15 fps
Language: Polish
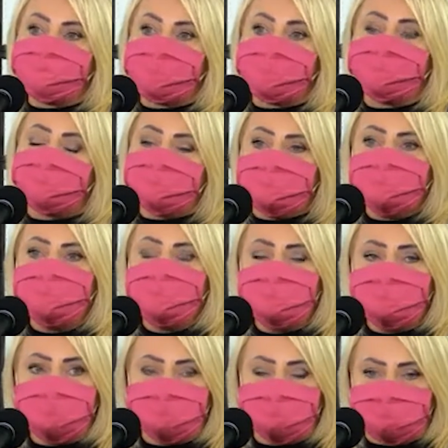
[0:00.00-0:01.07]
na dzień
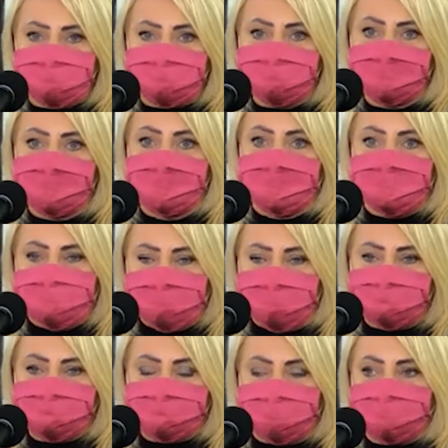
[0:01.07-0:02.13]
dzisiejszy skąd
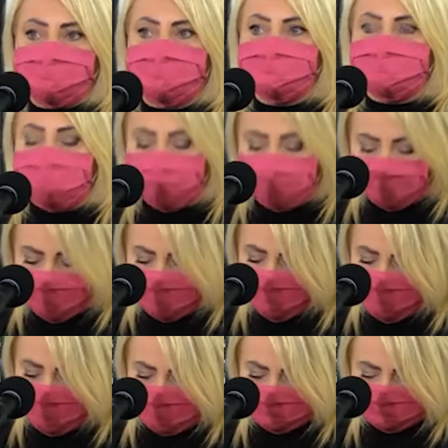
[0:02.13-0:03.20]
taki brak
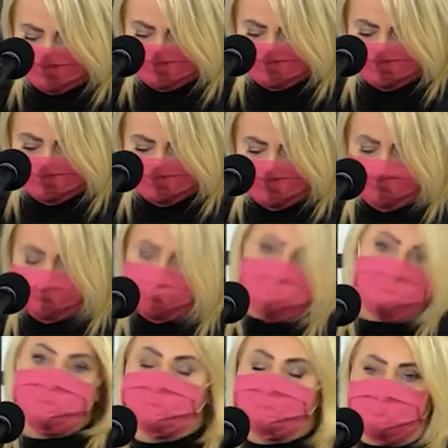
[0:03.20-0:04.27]
empatii i
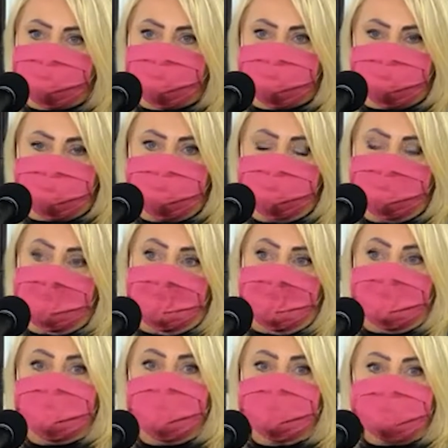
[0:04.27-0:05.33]
wrażliwości dla
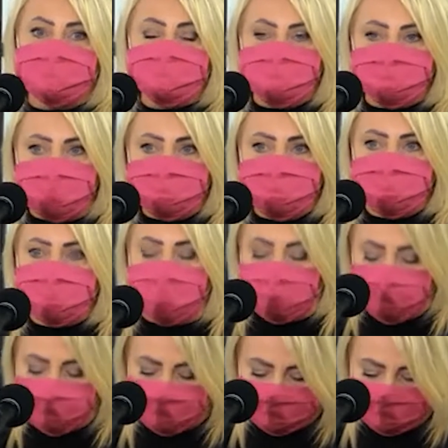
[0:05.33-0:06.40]
najsłabszych
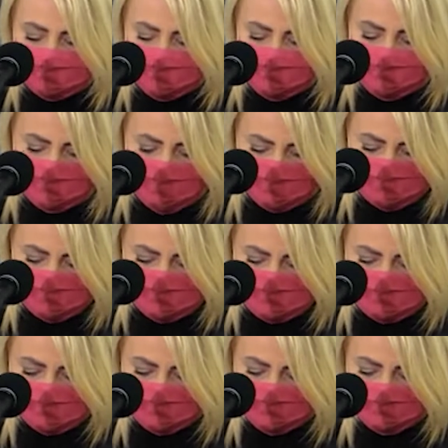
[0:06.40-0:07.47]
obywateli w Polsce.
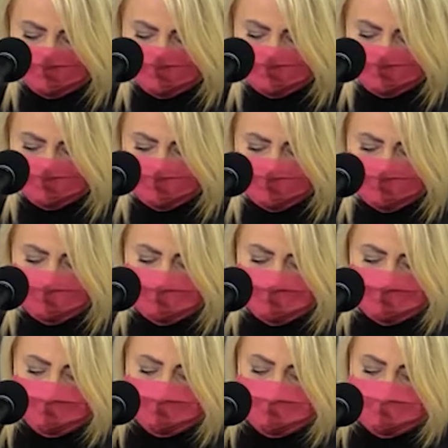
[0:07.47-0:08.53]

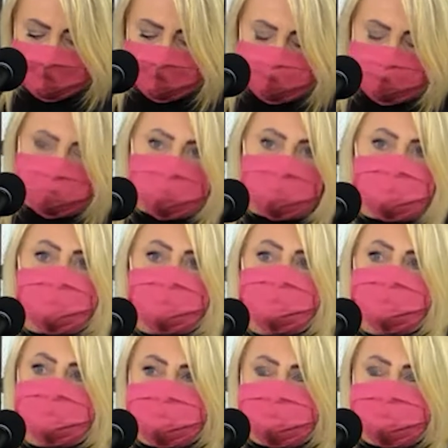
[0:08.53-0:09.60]
Tutaj e, e,